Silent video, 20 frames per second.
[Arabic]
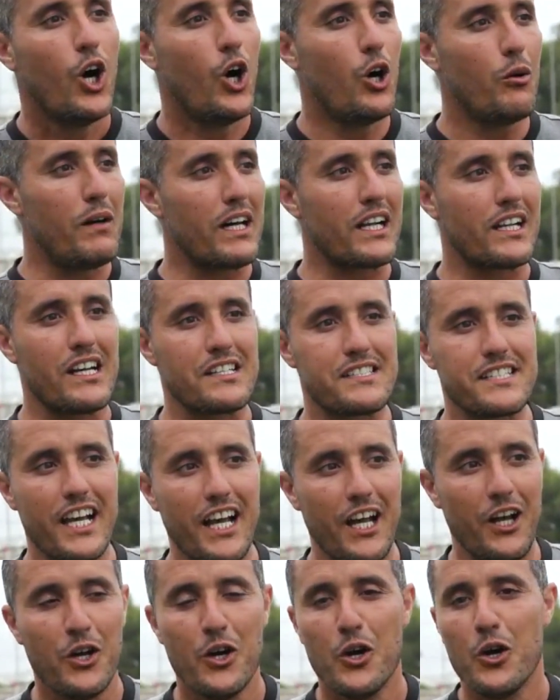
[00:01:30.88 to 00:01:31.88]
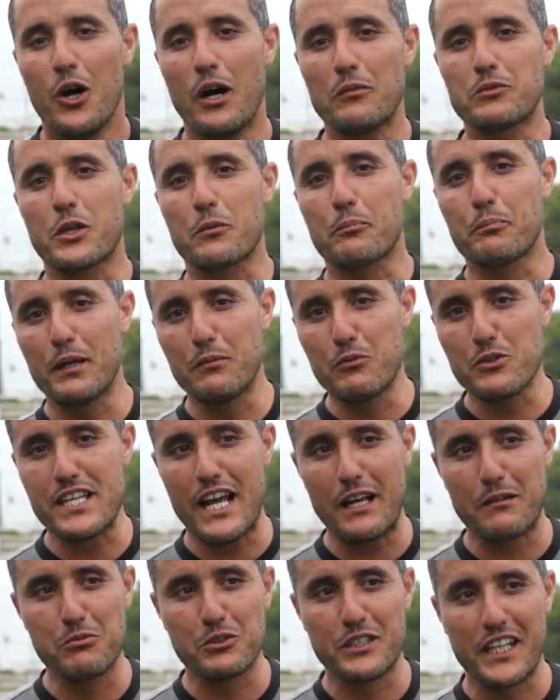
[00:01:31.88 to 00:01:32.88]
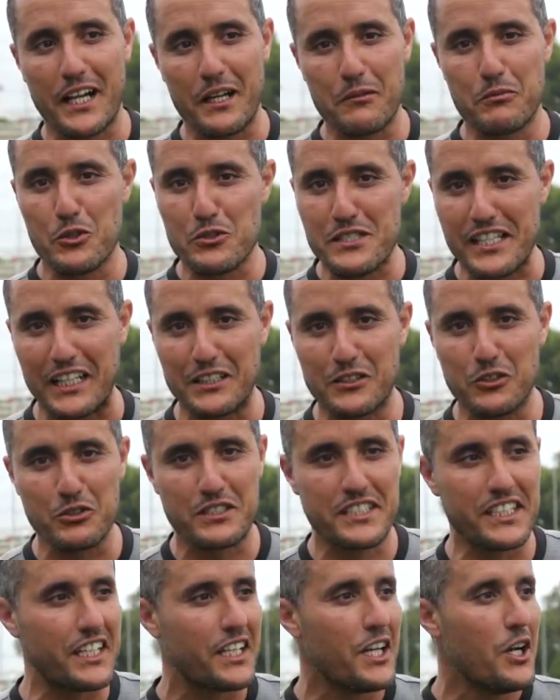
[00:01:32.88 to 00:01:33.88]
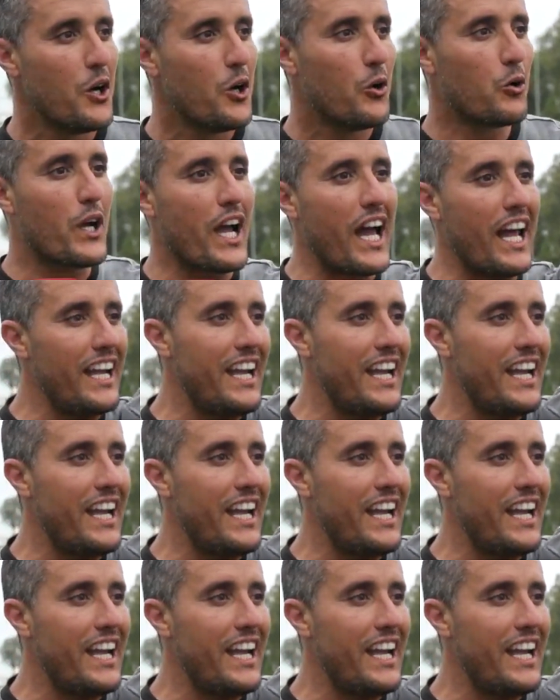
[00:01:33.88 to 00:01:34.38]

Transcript: عمر نصيح وعبد ربي مساعد المدرب يونس قندوسي وكاع